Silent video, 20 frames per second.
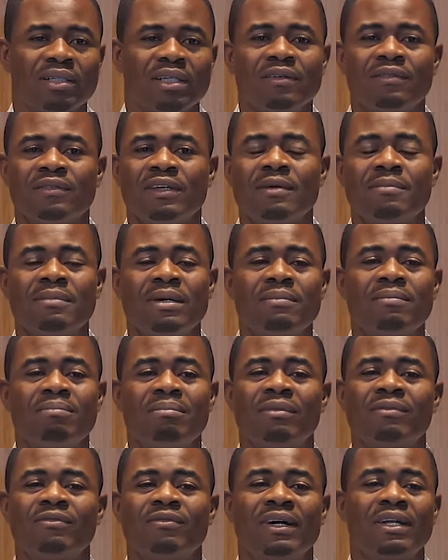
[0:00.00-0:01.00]
deviens
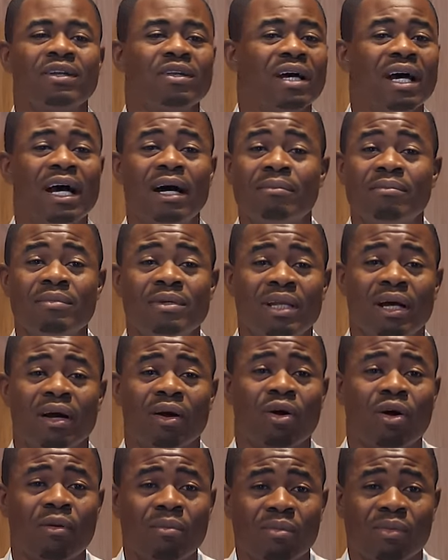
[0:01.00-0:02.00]
même vendeur ambulant
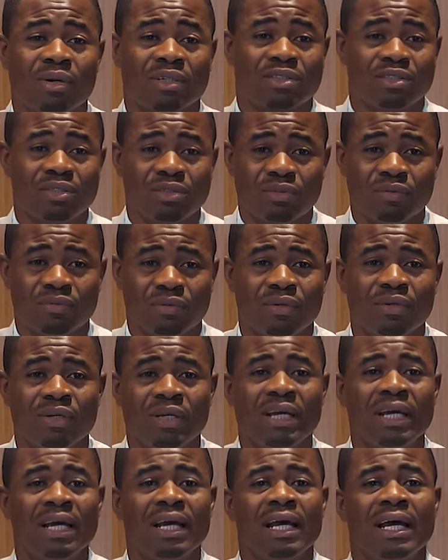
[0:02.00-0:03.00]
comme moi si tu veux,
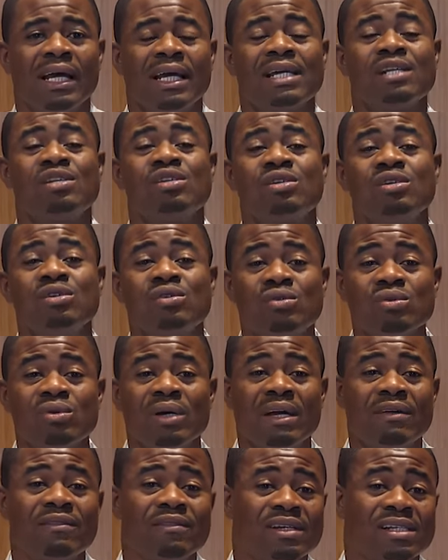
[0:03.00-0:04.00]
et surtout
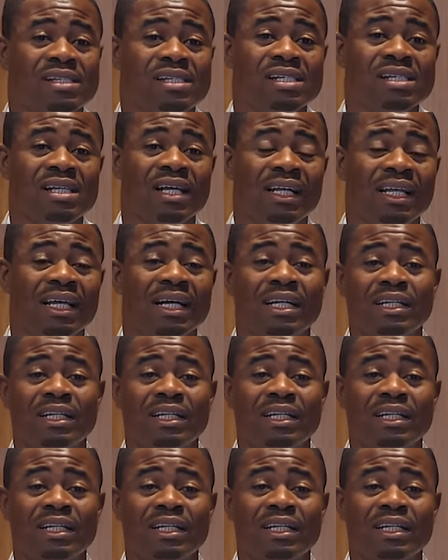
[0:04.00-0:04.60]
investis dans les